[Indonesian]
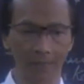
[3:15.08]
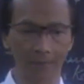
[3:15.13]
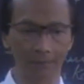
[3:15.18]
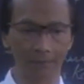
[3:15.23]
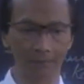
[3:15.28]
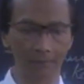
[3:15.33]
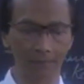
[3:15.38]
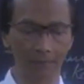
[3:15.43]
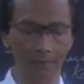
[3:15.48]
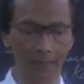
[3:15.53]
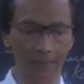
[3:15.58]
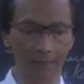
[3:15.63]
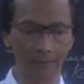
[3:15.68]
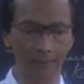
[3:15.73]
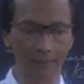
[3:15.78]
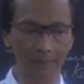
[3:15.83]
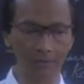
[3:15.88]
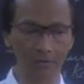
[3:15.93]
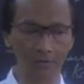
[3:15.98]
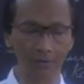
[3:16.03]
akan akan
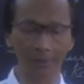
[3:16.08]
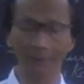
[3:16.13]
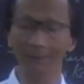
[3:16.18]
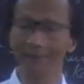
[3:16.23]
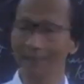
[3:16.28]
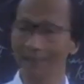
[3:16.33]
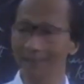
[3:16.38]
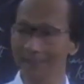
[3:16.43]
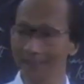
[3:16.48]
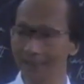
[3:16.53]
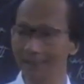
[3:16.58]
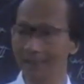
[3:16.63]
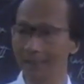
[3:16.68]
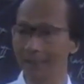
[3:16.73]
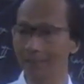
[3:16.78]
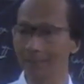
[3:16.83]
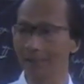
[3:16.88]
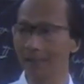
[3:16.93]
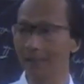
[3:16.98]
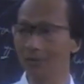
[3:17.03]
maju tapi
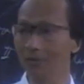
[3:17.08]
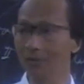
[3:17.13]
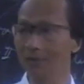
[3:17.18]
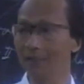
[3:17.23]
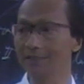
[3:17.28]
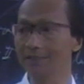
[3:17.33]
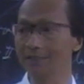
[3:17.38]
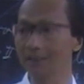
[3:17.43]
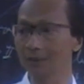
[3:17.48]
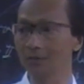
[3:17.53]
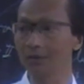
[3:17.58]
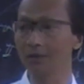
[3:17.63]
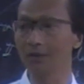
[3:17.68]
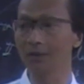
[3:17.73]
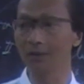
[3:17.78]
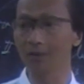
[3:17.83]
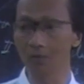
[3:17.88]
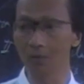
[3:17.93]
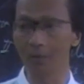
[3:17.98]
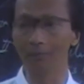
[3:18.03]
ternyata perang dunia ke satu dan
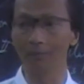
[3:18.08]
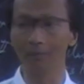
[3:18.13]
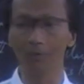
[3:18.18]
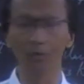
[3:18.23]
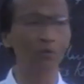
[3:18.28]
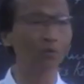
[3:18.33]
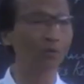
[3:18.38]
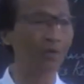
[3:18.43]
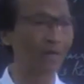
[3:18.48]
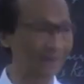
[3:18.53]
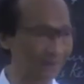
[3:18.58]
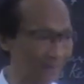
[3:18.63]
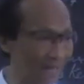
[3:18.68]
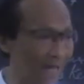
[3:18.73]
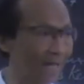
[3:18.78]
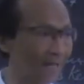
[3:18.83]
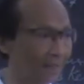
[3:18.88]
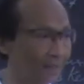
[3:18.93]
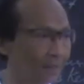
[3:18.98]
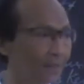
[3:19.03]
kedua meluluh
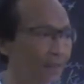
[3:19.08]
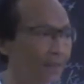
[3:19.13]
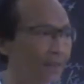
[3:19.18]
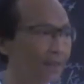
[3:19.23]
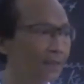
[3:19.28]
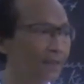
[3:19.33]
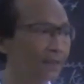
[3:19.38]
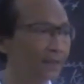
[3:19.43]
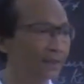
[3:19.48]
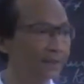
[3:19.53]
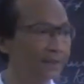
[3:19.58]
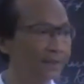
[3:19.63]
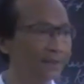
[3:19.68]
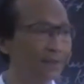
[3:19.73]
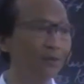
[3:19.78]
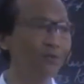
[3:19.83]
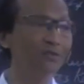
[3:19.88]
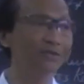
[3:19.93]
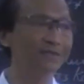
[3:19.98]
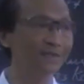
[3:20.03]
lantakan
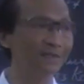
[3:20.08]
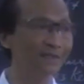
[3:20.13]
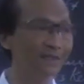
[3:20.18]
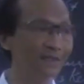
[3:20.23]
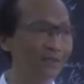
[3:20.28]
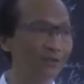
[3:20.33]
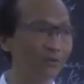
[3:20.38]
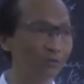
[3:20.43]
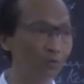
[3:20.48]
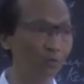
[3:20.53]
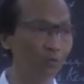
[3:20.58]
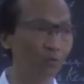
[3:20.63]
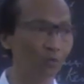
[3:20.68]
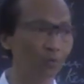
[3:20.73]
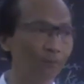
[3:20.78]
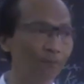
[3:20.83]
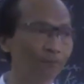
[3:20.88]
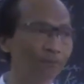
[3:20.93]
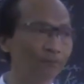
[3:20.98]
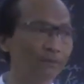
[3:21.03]
ilusi itu
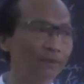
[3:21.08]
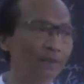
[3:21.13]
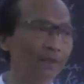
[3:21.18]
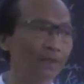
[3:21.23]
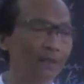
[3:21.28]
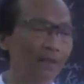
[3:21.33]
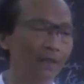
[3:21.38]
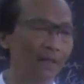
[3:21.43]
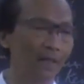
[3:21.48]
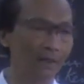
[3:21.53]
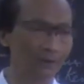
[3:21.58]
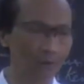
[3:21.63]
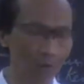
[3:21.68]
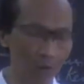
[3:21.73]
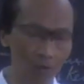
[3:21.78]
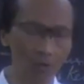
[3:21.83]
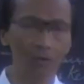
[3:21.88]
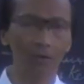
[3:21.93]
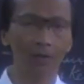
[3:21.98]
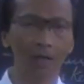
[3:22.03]

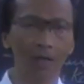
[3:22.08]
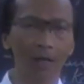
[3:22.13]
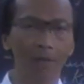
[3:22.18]
atau